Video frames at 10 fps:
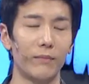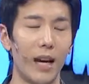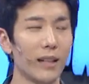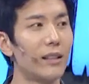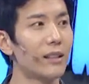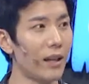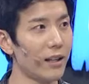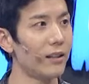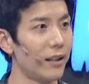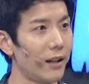한 끗
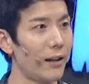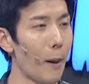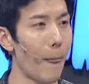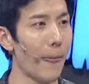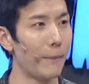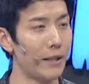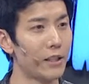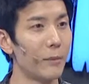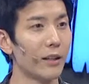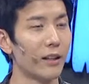차이인데
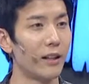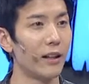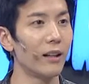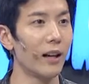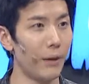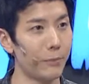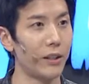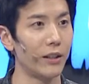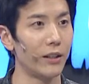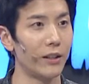벤치마킹과
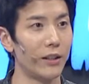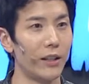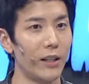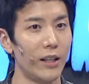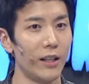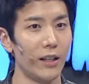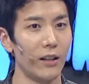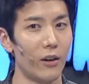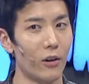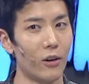카피.
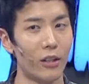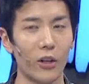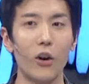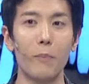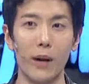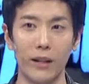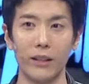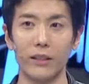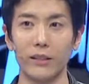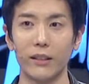어, 그럴
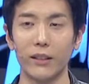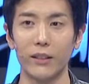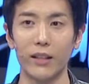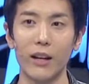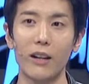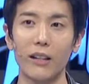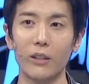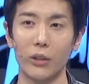바에는 차라리